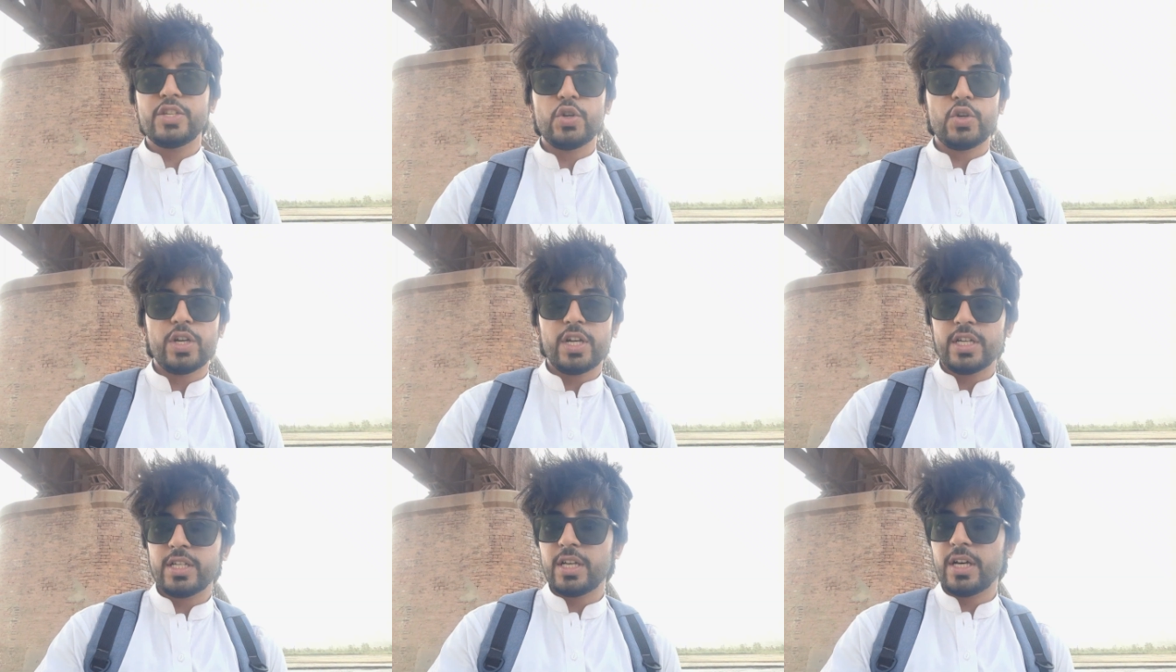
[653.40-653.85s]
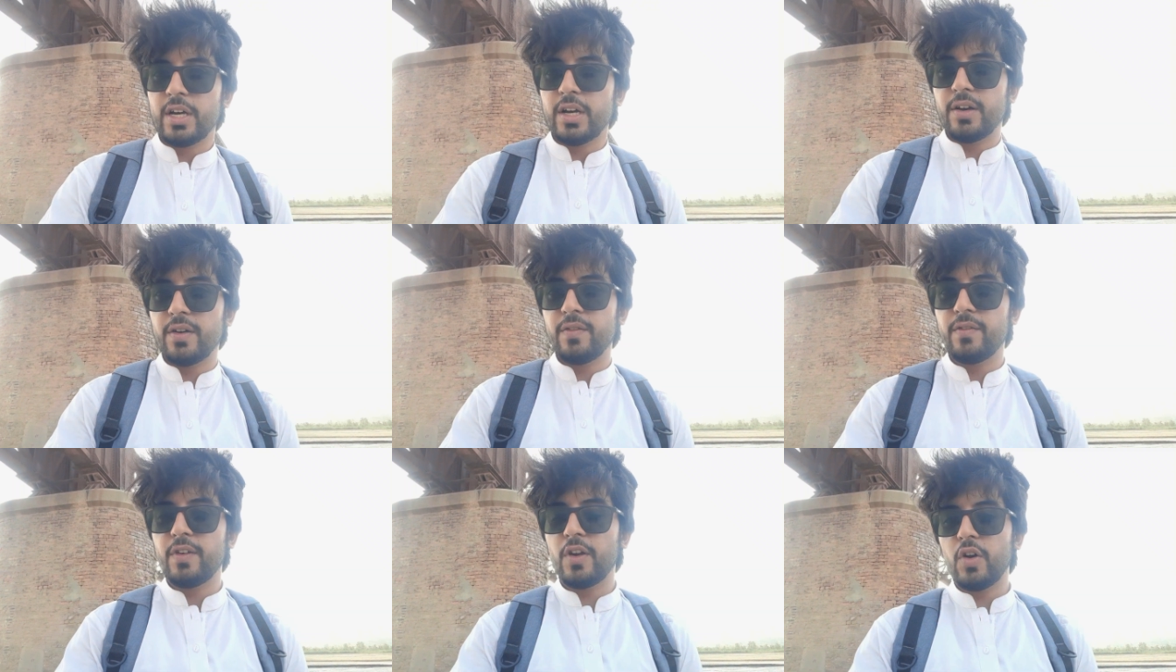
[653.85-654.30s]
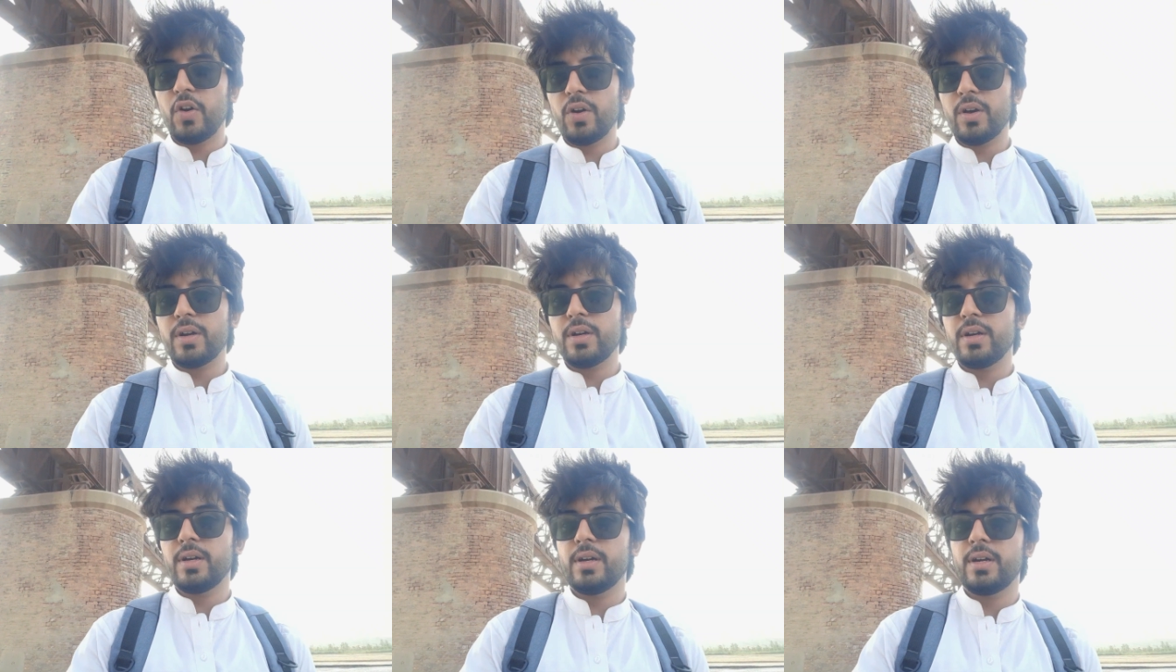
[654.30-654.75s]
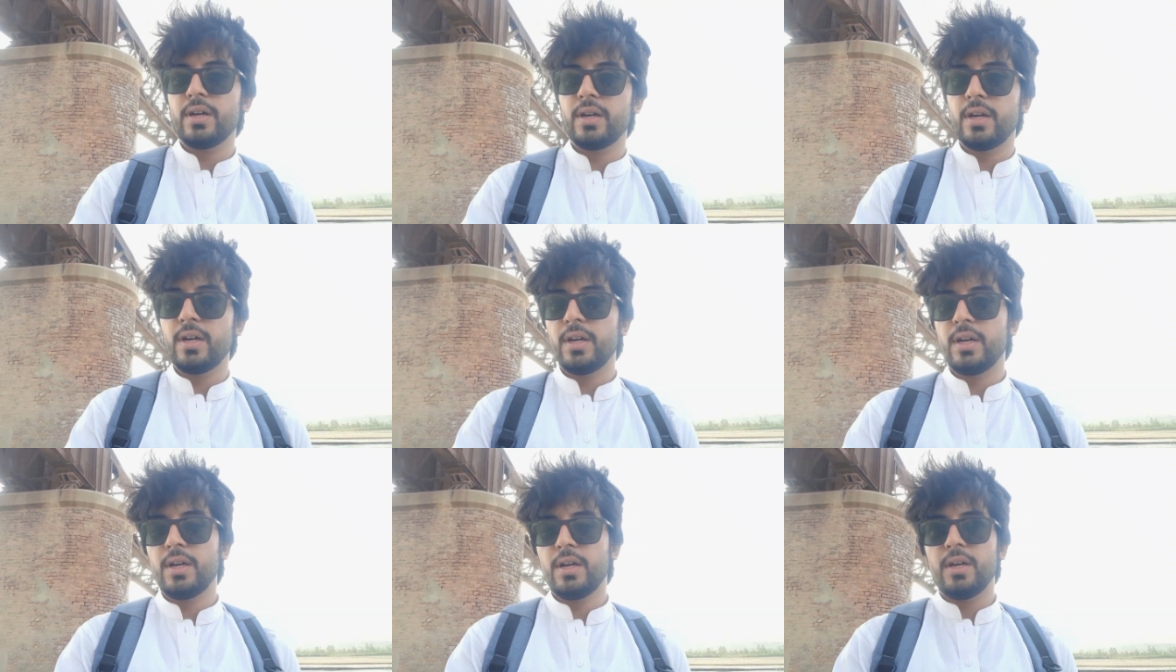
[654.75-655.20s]
छोटा सा ब्लॉग
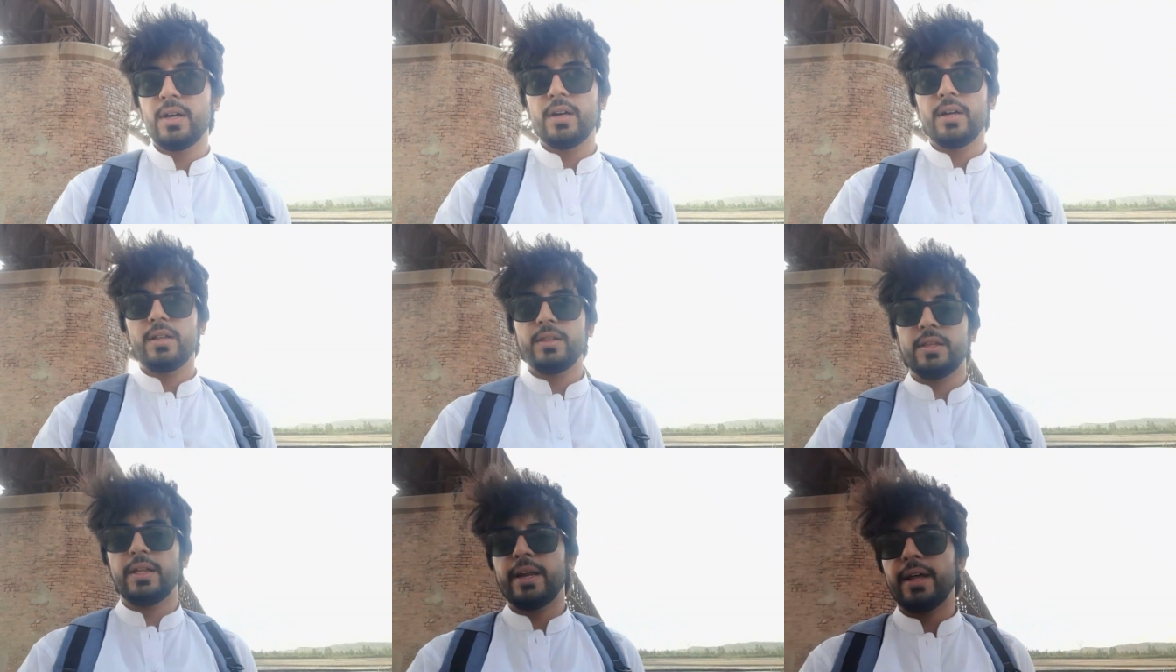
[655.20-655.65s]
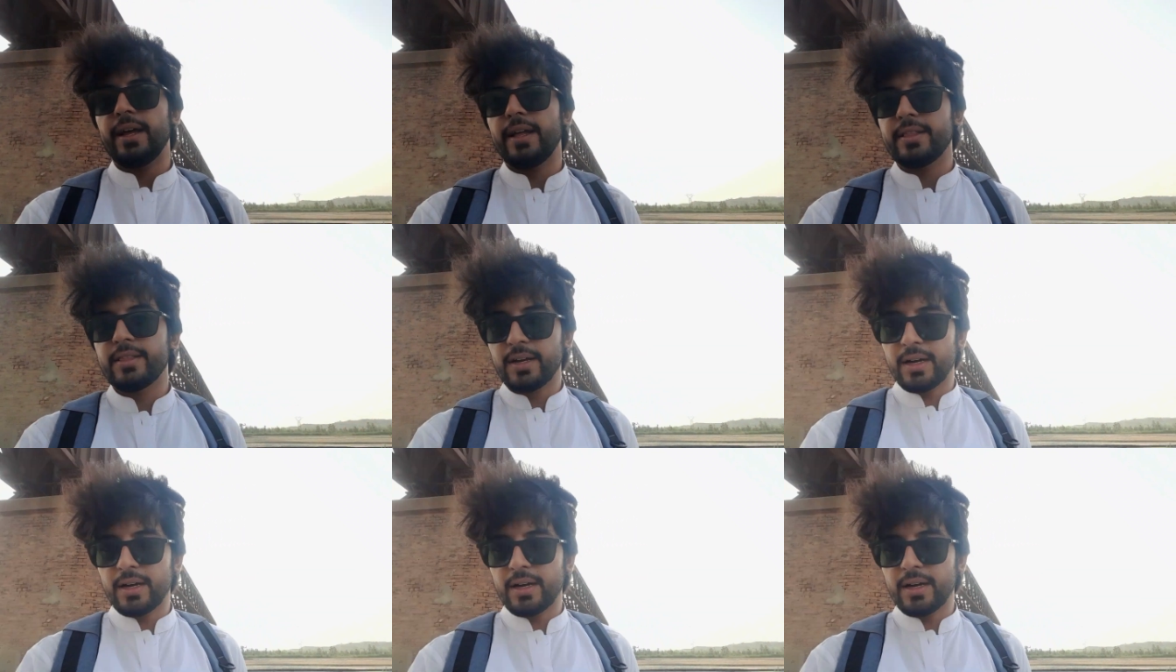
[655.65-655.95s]
ज़रा